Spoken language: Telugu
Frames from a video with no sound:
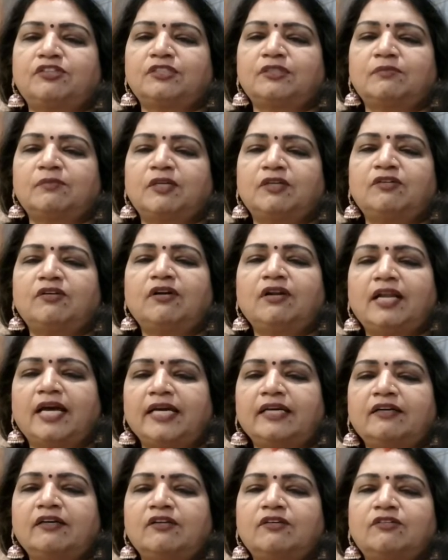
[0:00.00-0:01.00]
కోసమనో
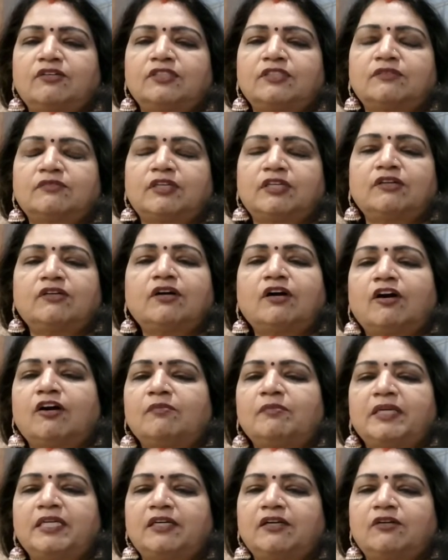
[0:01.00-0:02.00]
లైకుల కోసమనో
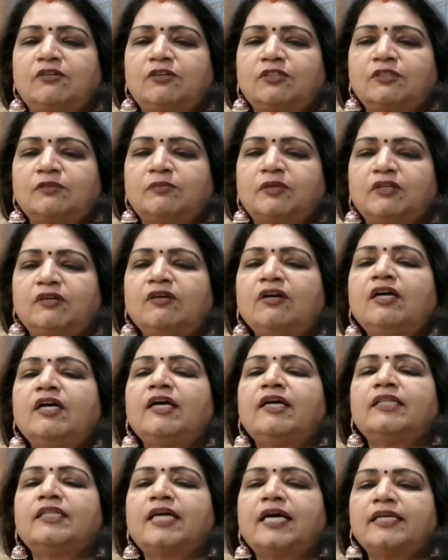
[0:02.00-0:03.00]
కామెంట్ల కోసమనో
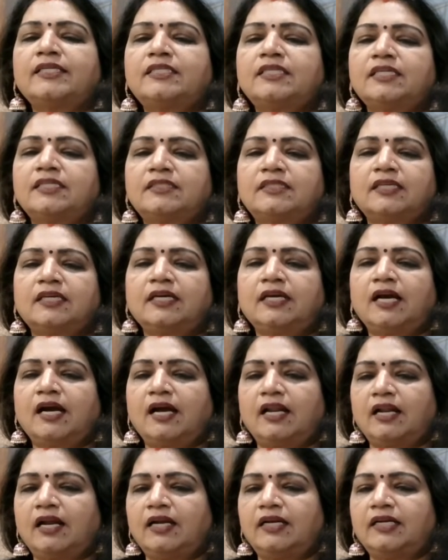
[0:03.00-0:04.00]
దయచేసి
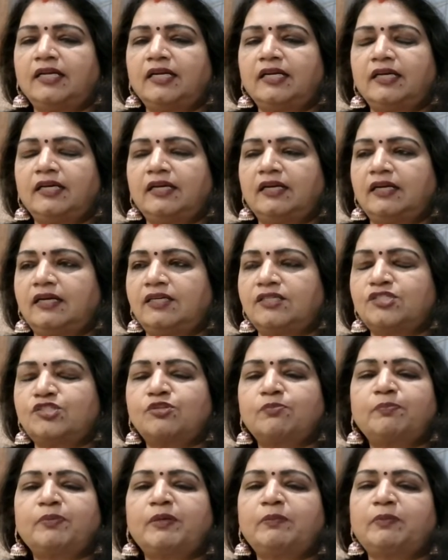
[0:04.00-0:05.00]
అలాంటి
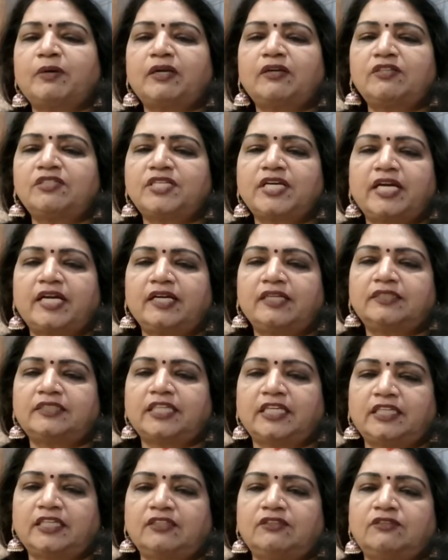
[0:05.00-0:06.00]
స్టూపిడ్ పనులు చేయ
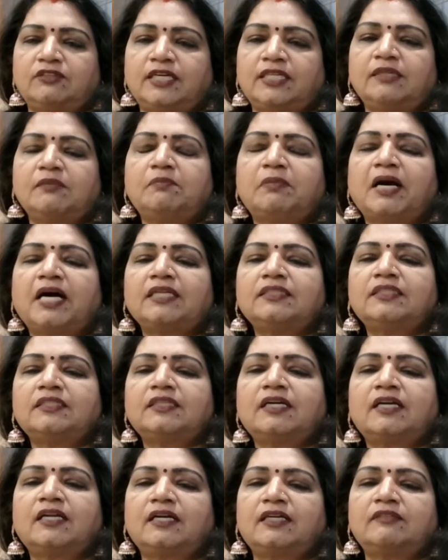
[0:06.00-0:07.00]
చేయొద్దు అది
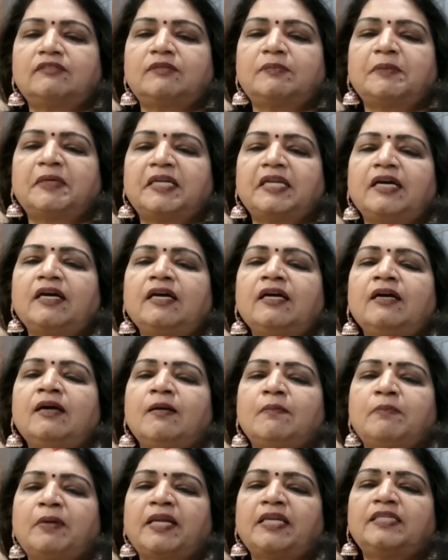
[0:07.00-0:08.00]
బాధ్యతారహితమైన
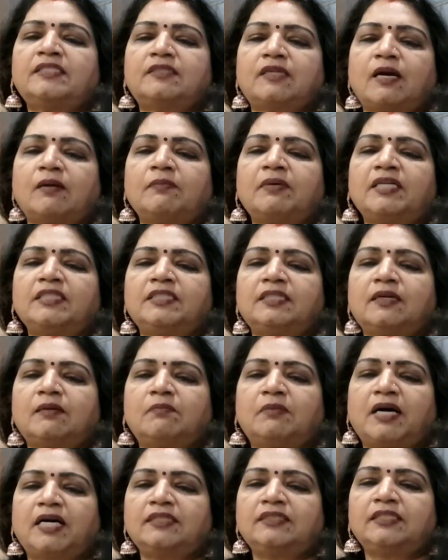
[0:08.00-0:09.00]
పని సామాజిక
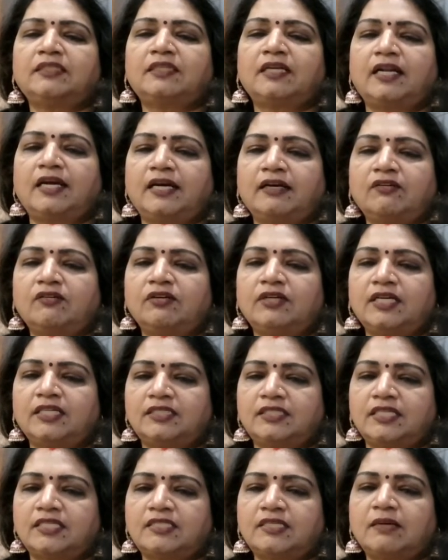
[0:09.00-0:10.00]
బాధ్యత లేకుండా
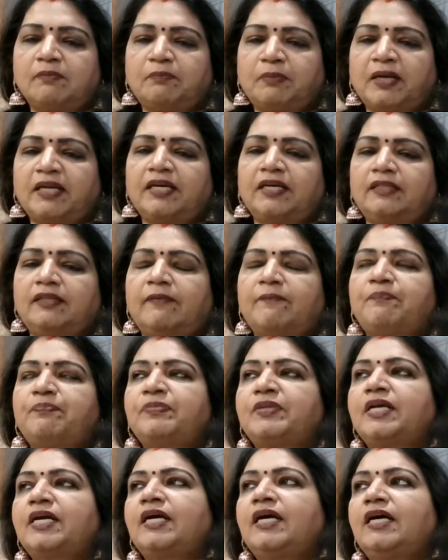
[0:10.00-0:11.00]
చేసే పని అది
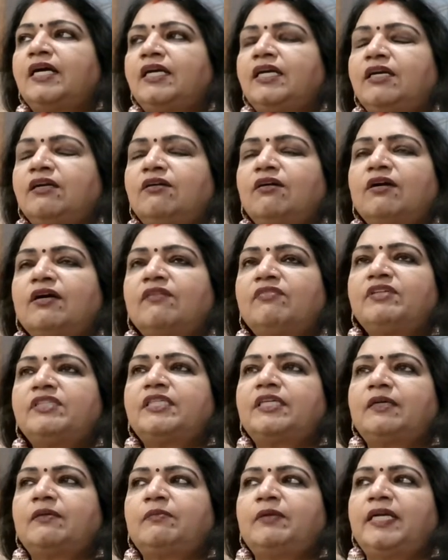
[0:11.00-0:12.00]
ఇంకొక
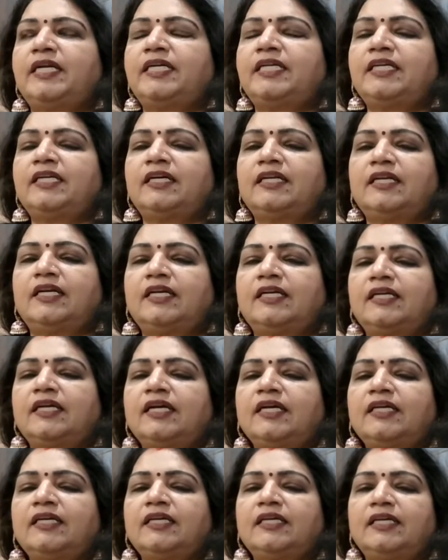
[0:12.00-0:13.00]
విషయం ఏంటి అని అంటే
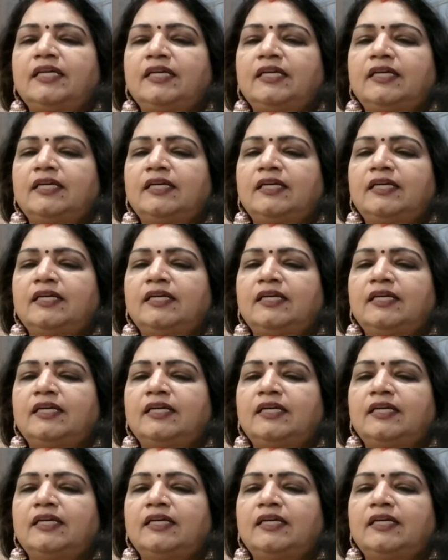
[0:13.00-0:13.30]
ఈ